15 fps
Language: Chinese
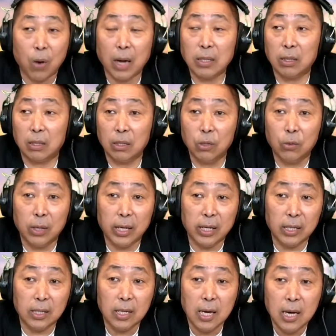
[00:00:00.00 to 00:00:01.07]
关了，因
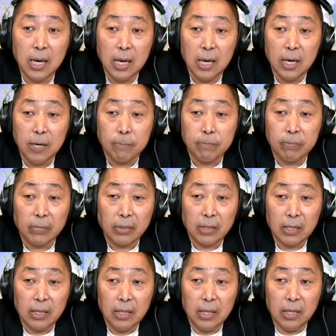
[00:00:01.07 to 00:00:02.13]
为
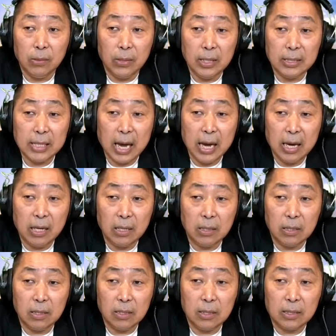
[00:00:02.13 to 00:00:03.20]
因为在
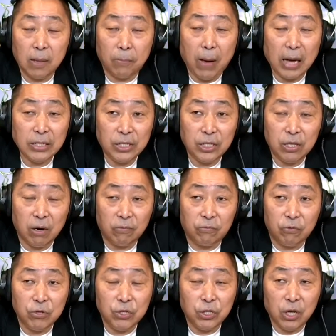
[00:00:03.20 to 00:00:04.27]
在巴西啊，
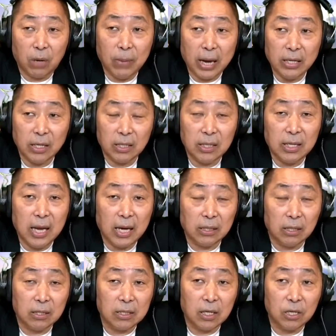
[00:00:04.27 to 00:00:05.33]
福音教派的力
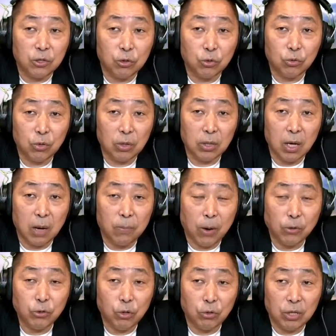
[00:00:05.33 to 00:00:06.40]
量呢，这个就是说呢，
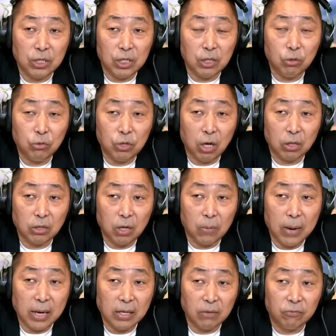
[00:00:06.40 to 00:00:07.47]
保守的基督教教
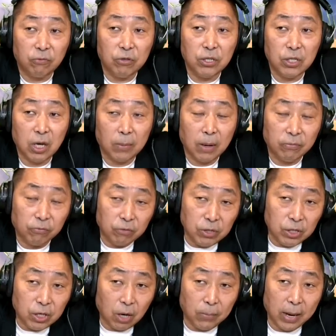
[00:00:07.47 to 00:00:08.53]
派呢，福音教派，福
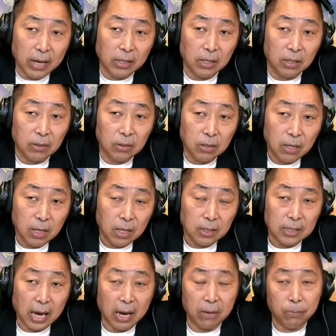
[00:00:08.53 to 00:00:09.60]
音教派呢，
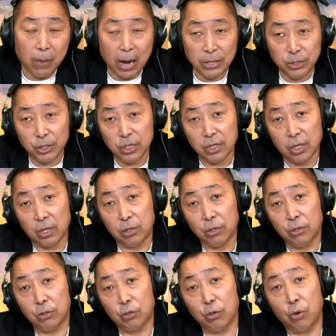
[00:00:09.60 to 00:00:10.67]
在巴西呢，
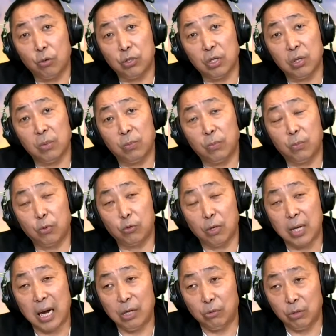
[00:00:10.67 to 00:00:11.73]
就是波
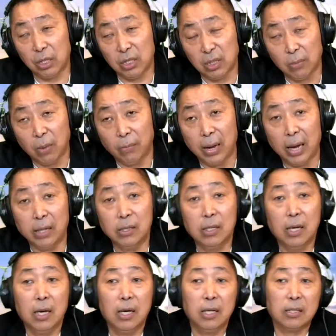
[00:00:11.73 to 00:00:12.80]
索纳罗的基本盘；
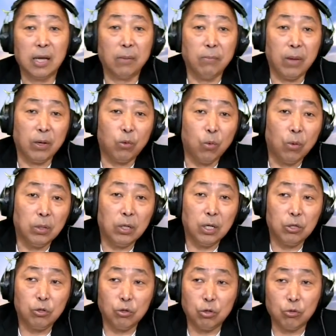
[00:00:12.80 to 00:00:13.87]
在美国
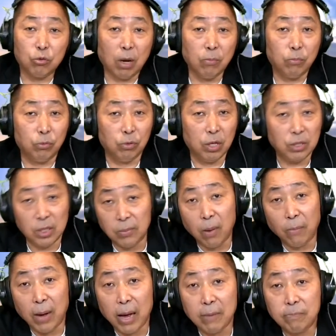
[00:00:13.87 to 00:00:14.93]
呢，就是川普的基
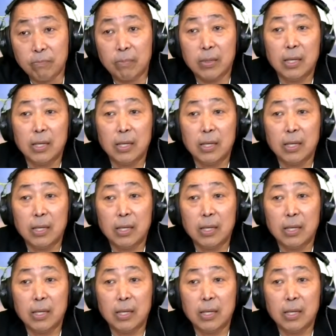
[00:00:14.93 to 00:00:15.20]
本盘。